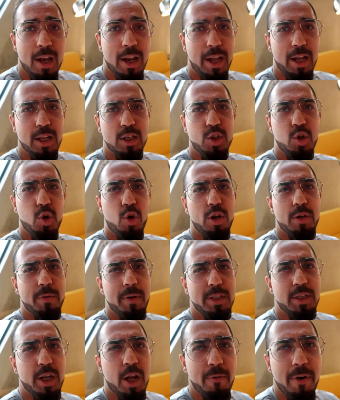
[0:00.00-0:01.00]
लेकिन
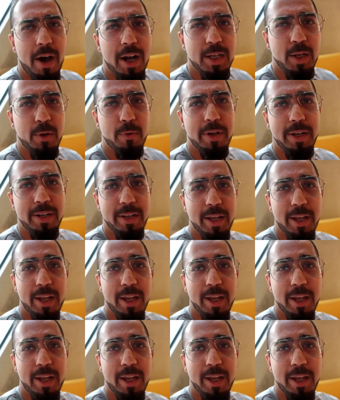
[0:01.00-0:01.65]
शुरू शुरुआत ही हुई